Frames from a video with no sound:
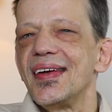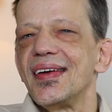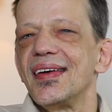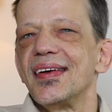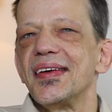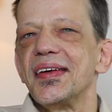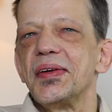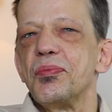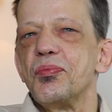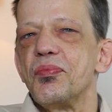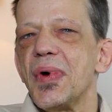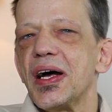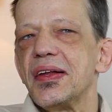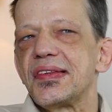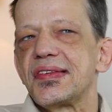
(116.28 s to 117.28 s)

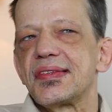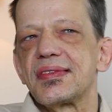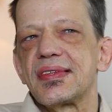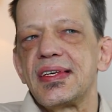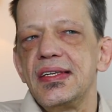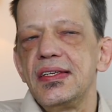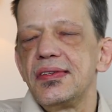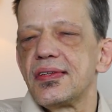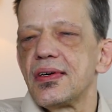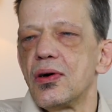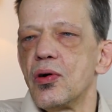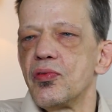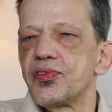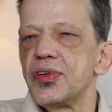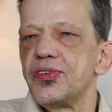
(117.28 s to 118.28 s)
ähm, als Kind
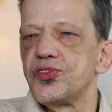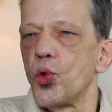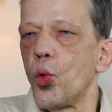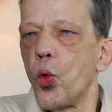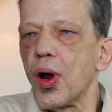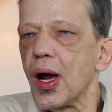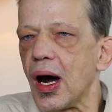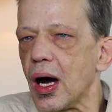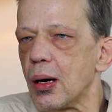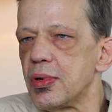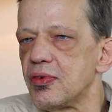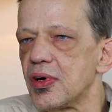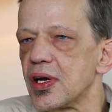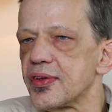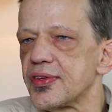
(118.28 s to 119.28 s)
aufgesogen
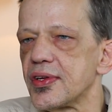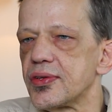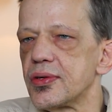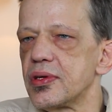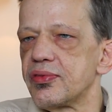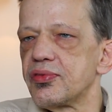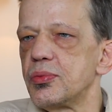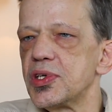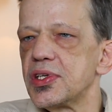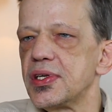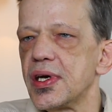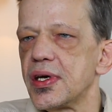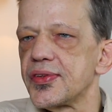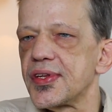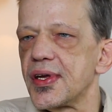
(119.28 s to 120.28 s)
habe, war das natürlich für mich
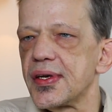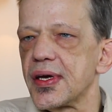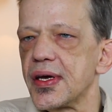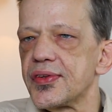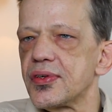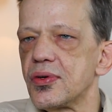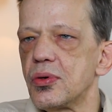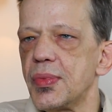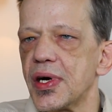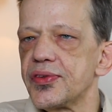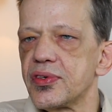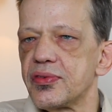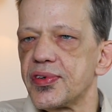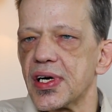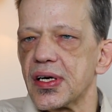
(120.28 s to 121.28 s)
die erste Adresse, um
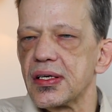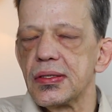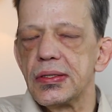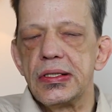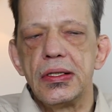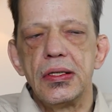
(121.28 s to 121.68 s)
anzufangen.